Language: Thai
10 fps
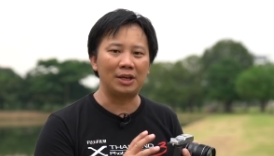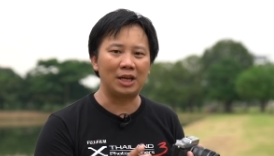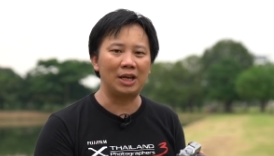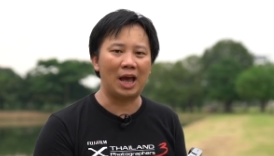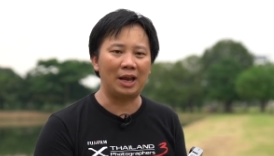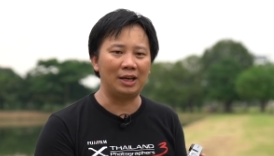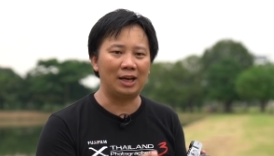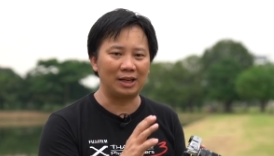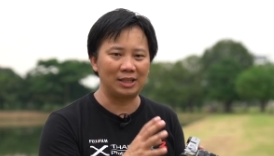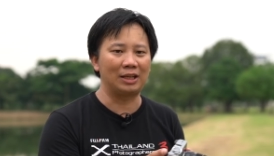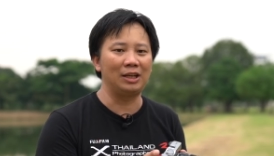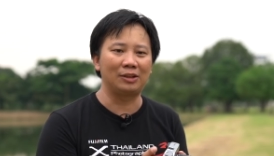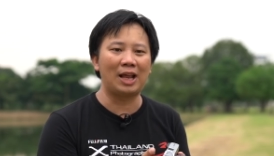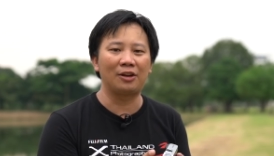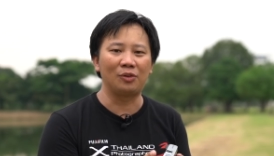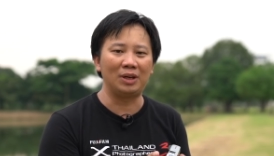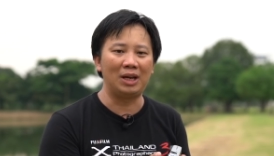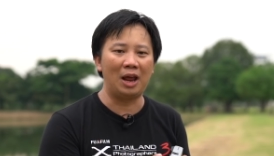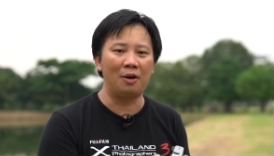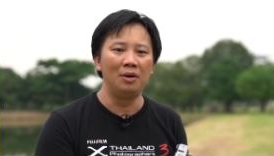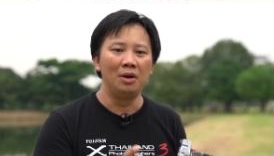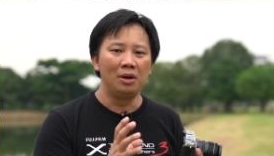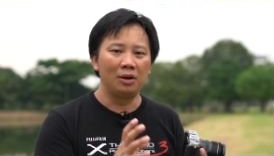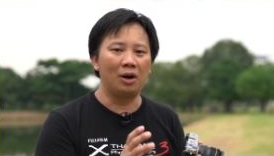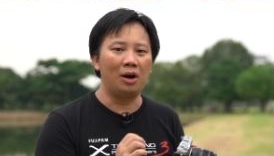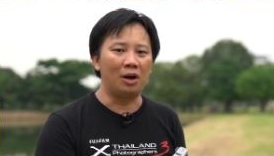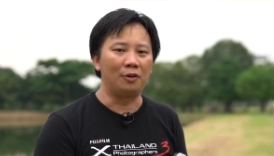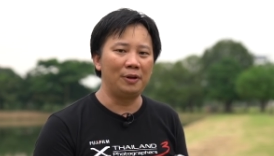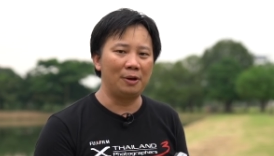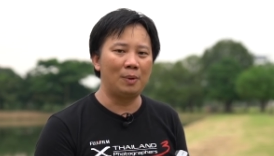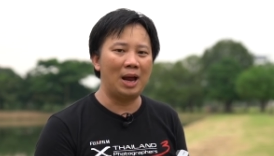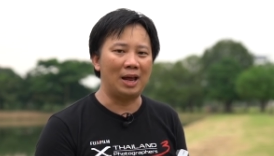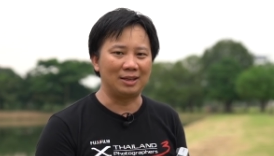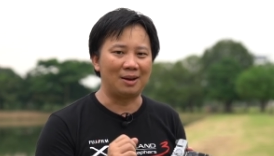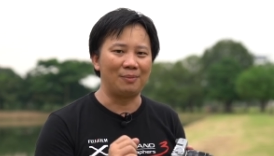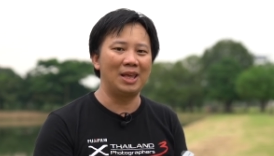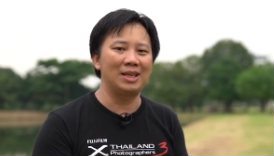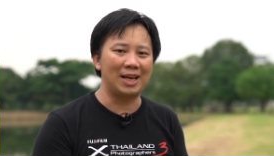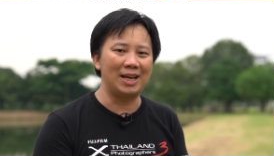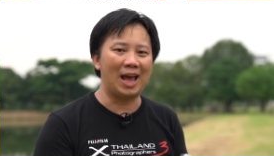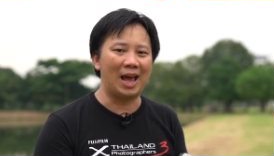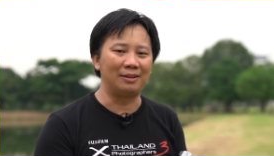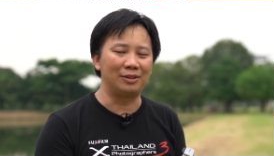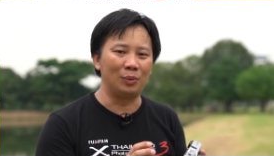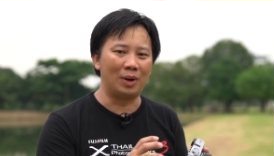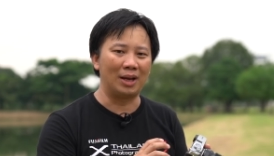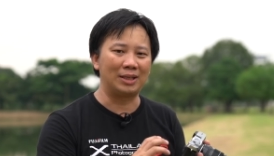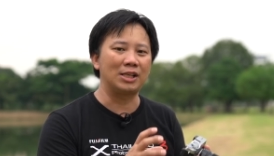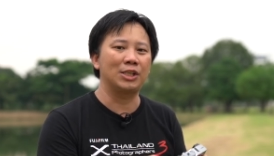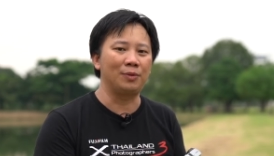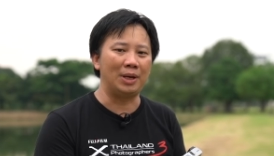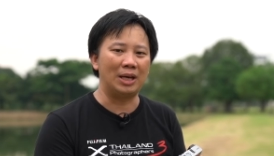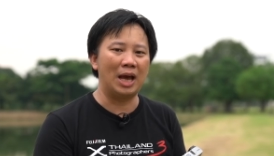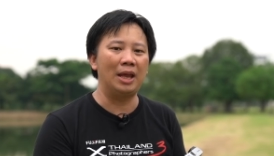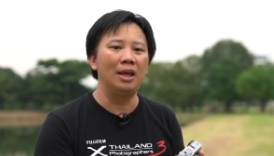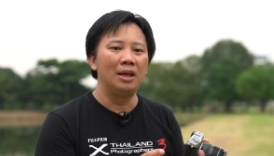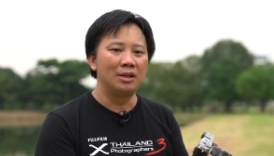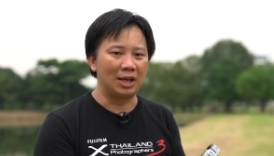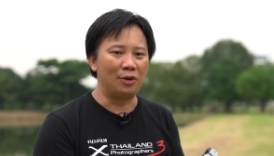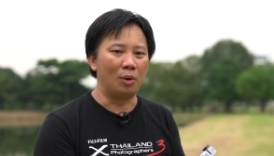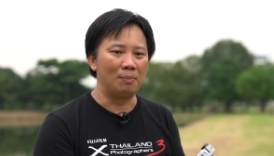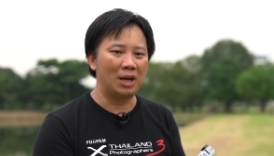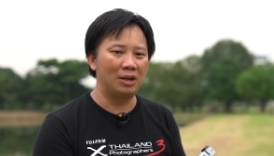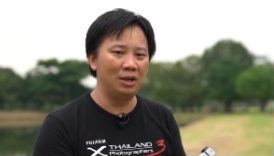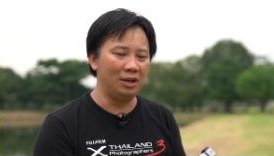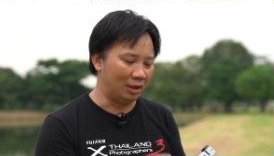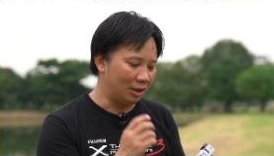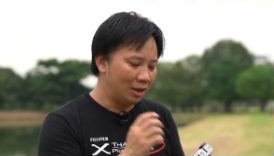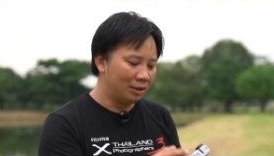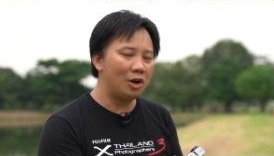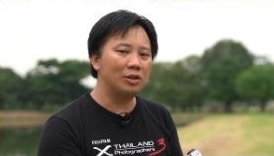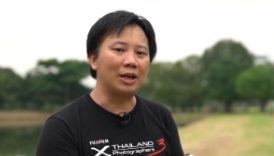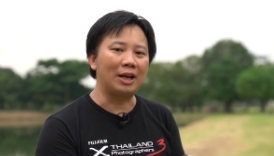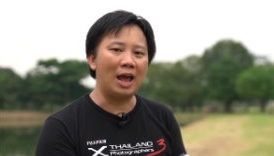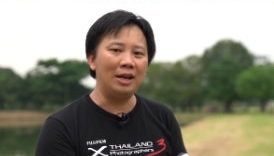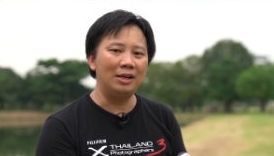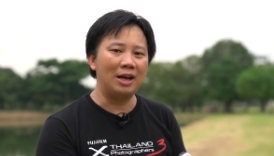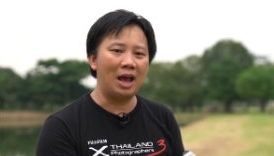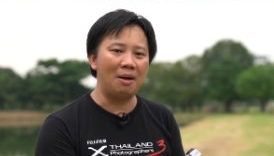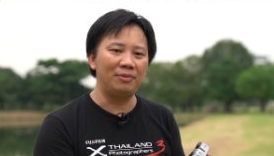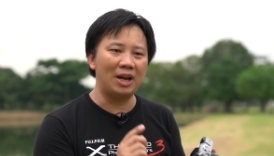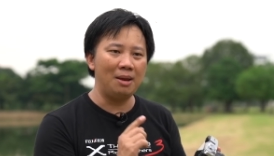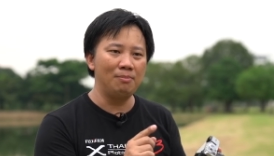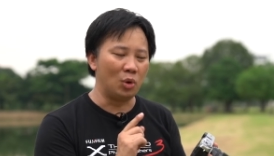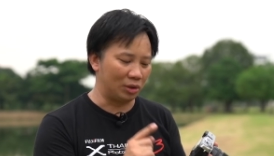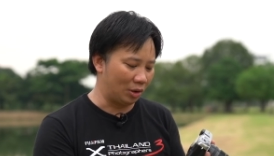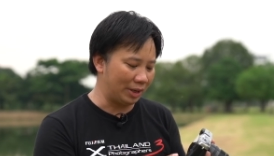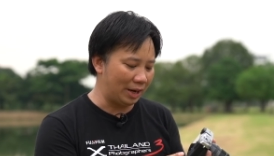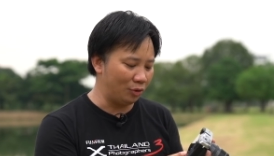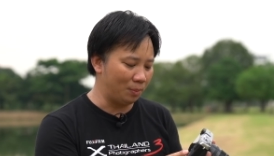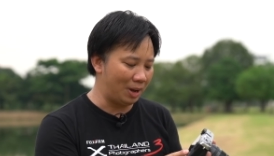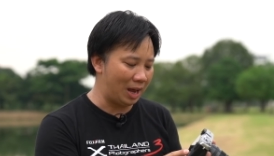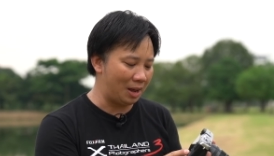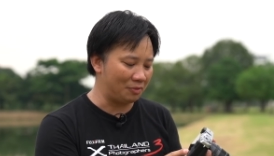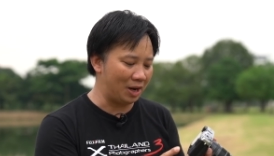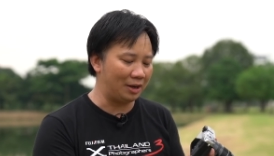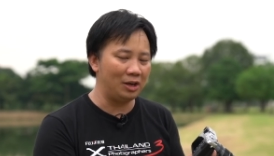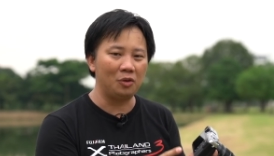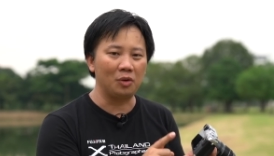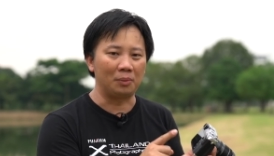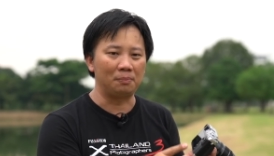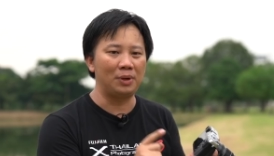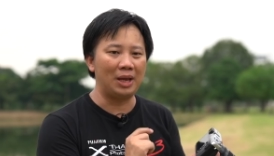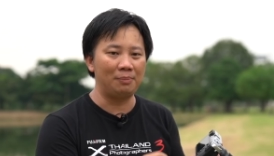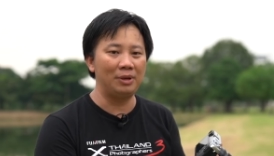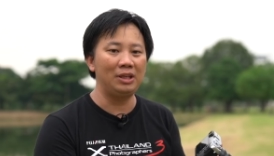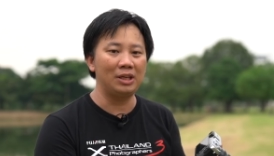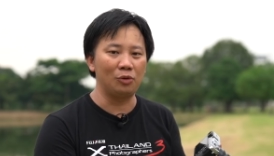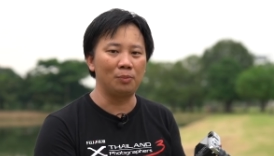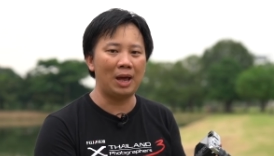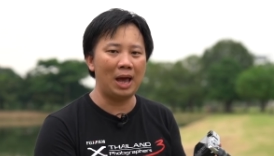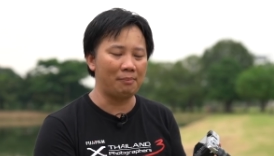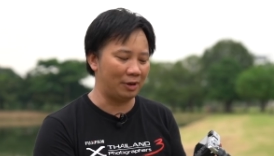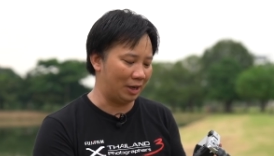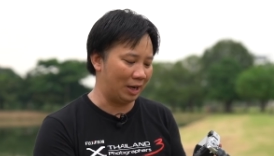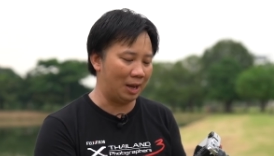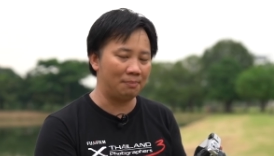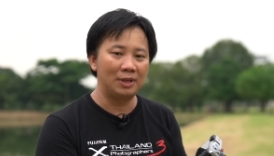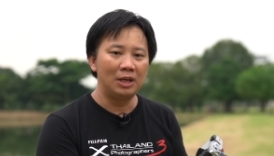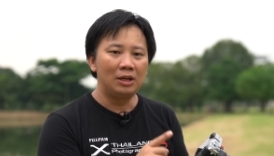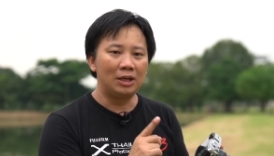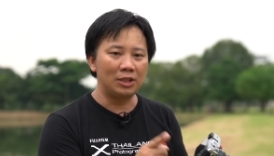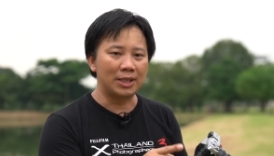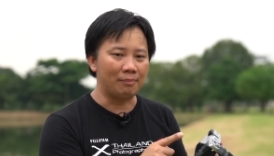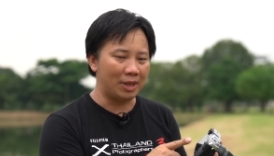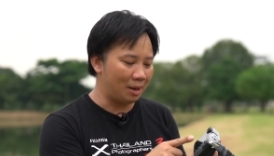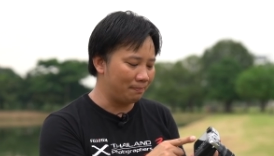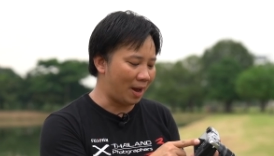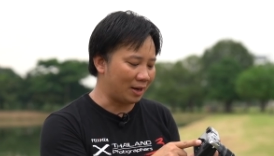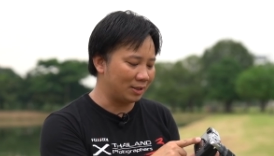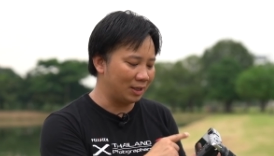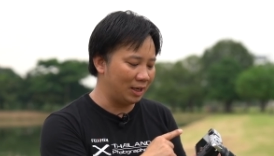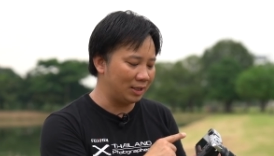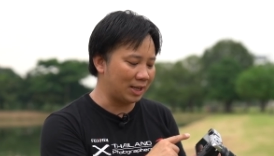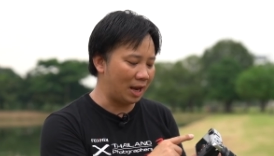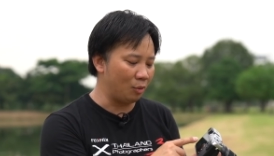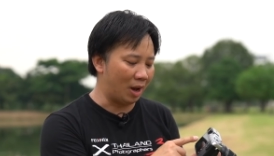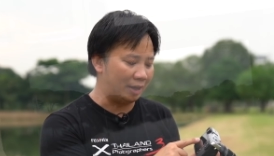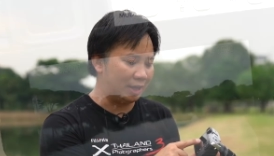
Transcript: ลาใช้งานเนี่ยหลังจากที่เราตั้งตรงนี้แล้วก็เรียกว่าสามารถจะใช้งานตัวทัชสกรีนได้สะดวกมากขึ้น นอกจากนั้นนะครับในโหมดของการดูภาพ เวลาที่เรากดเพลย์เพื่อที่จะดูภาพเนี่ยนะครับ เราสามารถที่จะปัดเลื่อนซ้ายขวา